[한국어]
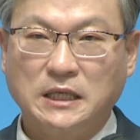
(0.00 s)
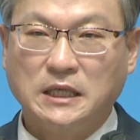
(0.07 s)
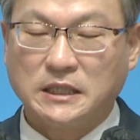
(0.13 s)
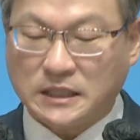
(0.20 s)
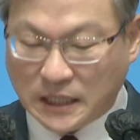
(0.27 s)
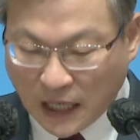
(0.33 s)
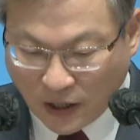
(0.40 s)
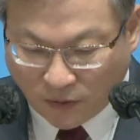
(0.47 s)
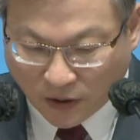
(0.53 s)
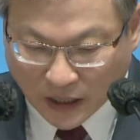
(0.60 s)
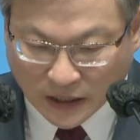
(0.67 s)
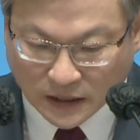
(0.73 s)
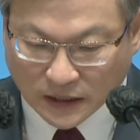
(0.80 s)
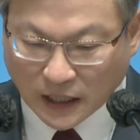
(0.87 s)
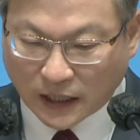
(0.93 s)

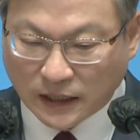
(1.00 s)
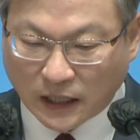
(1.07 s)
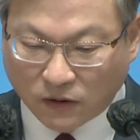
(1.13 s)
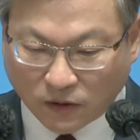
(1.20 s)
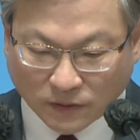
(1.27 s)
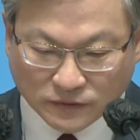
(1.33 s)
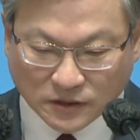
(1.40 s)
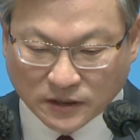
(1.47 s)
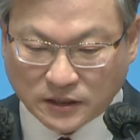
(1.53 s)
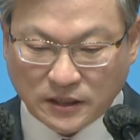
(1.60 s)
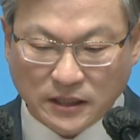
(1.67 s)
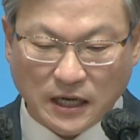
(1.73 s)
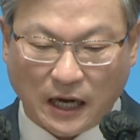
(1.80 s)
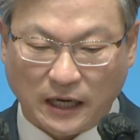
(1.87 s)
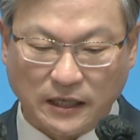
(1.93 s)
세월이 지난다고
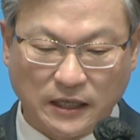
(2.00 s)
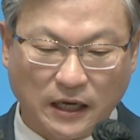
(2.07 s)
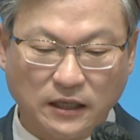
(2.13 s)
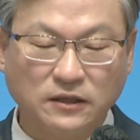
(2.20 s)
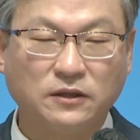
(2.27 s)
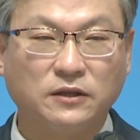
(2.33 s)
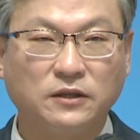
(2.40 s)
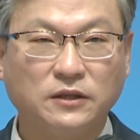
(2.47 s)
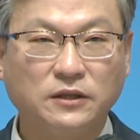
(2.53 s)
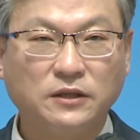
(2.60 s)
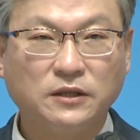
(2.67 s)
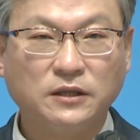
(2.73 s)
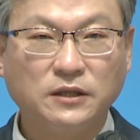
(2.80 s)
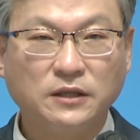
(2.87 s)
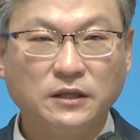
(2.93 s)
없어지는 게 아니라는 거예요.
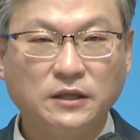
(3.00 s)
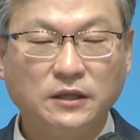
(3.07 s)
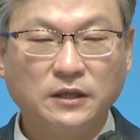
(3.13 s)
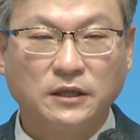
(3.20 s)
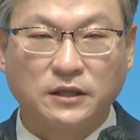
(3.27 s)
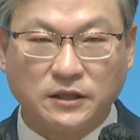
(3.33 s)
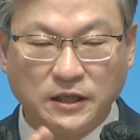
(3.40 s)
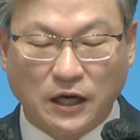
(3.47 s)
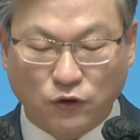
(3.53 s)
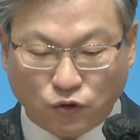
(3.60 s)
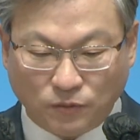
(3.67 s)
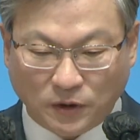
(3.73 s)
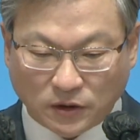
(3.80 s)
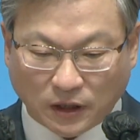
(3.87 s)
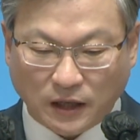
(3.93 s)
그냥
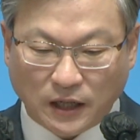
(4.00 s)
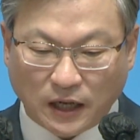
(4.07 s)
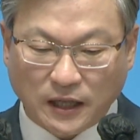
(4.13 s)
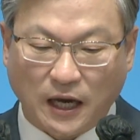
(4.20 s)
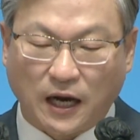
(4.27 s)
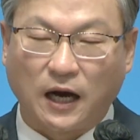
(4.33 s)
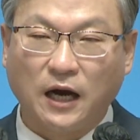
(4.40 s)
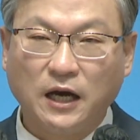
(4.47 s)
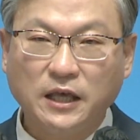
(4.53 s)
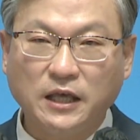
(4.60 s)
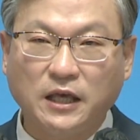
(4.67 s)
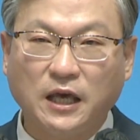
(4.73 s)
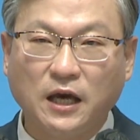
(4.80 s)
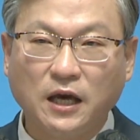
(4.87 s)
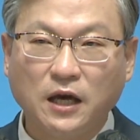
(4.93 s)
두면 어떻게 되냐?
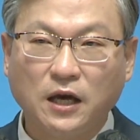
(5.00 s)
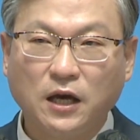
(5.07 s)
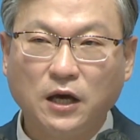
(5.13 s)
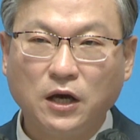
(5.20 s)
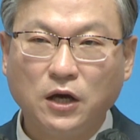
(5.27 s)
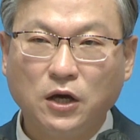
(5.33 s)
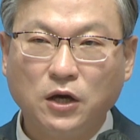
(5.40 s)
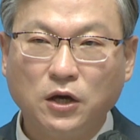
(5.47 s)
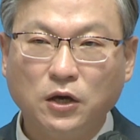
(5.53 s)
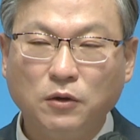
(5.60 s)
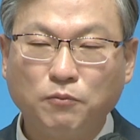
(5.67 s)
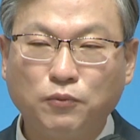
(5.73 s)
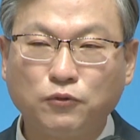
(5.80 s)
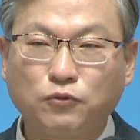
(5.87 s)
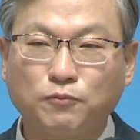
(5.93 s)
이게
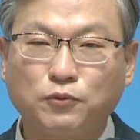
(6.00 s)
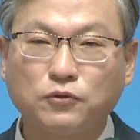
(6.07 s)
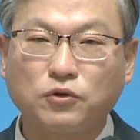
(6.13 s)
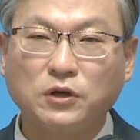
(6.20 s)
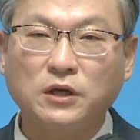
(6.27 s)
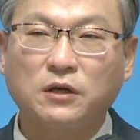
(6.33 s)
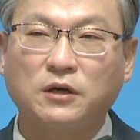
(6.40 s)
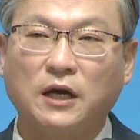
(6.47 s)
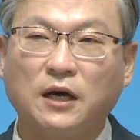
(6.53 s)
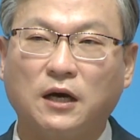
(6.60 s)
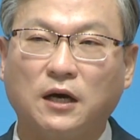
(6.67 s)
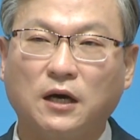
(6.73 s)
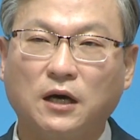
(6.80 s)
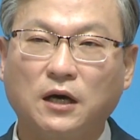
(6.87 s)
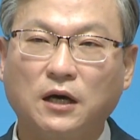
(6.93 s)
뿔뚝뿔뚝
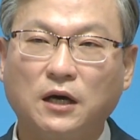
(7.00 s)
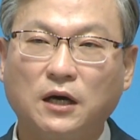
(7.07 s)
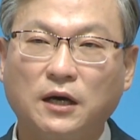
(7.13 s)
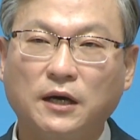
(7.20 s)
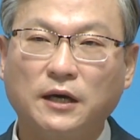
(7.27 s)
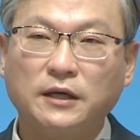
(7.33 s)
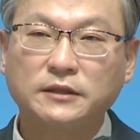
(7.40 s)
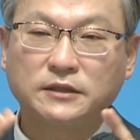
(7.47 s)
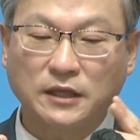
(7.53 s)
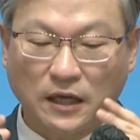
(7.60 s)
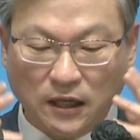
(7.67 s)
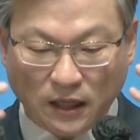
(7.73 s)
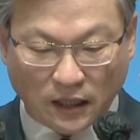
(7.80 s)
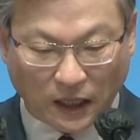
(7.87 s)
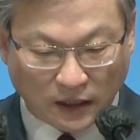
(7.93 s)
일어나
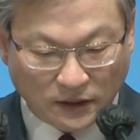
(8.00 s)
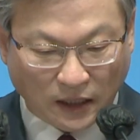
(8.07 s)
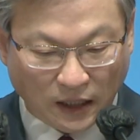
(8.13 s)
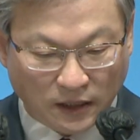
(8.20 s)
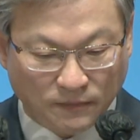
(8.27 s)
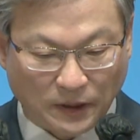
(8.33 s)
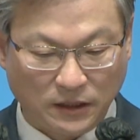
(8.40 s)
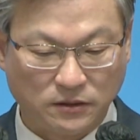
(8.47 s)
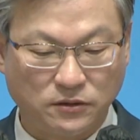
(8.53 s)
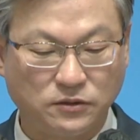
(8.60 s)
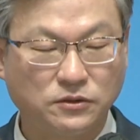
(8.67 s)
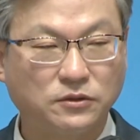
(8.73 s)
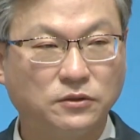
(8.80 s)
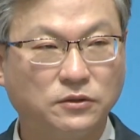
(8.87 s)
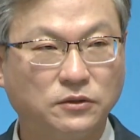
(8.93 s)
자라난다 이 말인
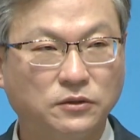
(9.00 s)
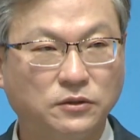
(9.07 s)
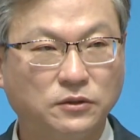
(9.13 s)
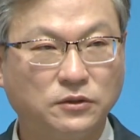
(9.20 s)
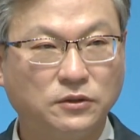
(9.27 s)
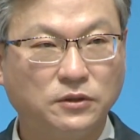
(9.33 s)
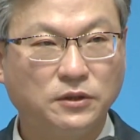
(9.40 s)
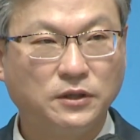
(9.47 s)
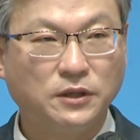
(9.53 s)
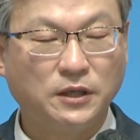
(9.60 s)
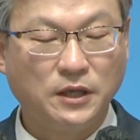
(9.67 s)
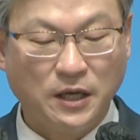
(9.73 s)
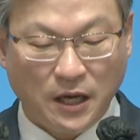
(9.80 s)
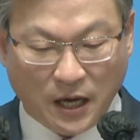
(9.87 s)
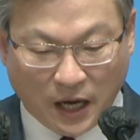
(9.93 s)

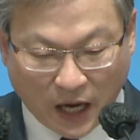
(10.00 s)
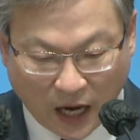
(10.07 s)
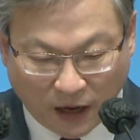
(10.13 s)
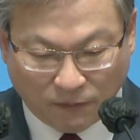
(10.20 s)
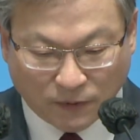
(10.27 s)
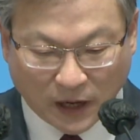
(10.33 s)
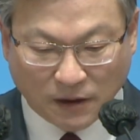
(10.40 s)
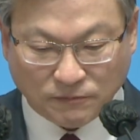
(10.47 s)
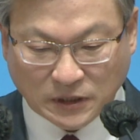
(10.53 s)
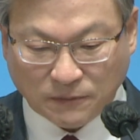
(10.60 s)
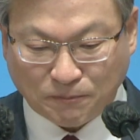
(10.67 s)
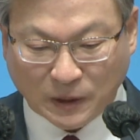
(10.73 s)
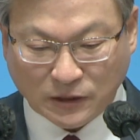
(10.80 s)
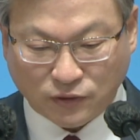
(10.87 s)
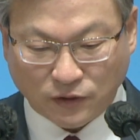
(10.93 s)
거죠. 에브라임
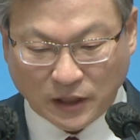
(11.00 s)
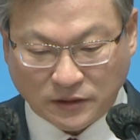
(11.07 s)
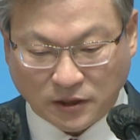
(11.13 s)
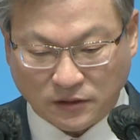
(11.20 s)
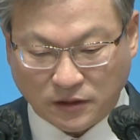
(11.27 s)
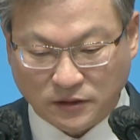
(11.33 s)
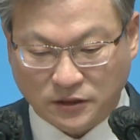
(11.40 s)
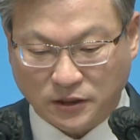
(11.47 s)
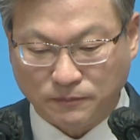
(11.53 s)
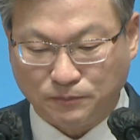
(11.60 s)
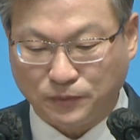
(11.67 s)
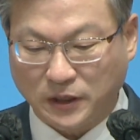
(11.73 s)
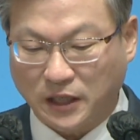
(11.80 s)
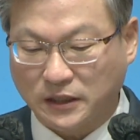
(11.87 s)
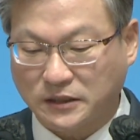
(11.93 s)
지파 속에 있었던
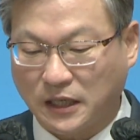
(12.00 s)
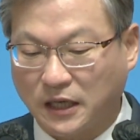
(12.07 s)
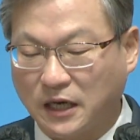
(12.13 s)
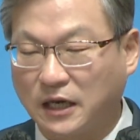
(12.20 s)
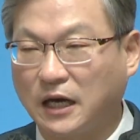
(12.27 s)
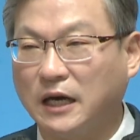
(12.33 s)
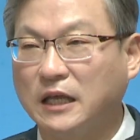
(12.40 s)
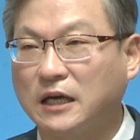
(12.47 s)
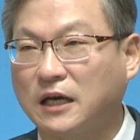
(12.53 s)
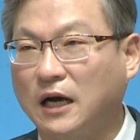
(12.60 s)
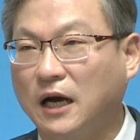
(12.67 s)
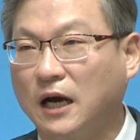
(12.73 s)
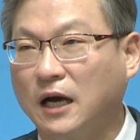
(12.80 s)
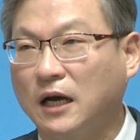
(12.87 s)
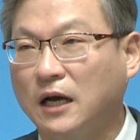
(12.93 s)
쓴뿌리가
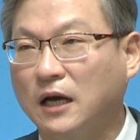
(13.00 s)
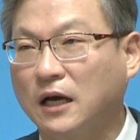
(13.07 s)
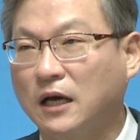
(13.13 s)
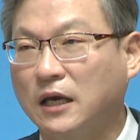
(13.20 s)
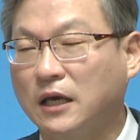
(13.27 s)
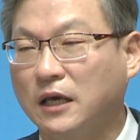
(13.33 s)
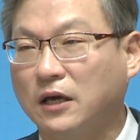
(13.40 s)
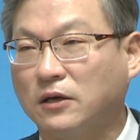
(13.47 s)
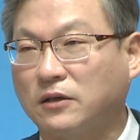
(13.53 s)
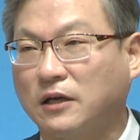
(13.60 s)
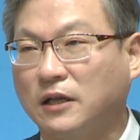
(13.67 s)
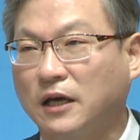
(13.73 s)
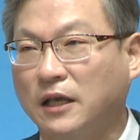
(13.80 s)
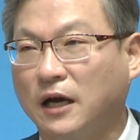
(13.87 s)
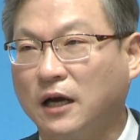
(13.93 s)
자라나니까 이게 어떻게
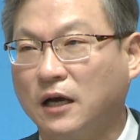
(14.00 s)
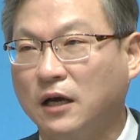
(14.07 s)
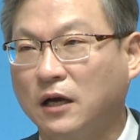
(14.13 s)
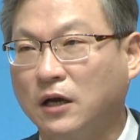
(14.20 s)
되냐?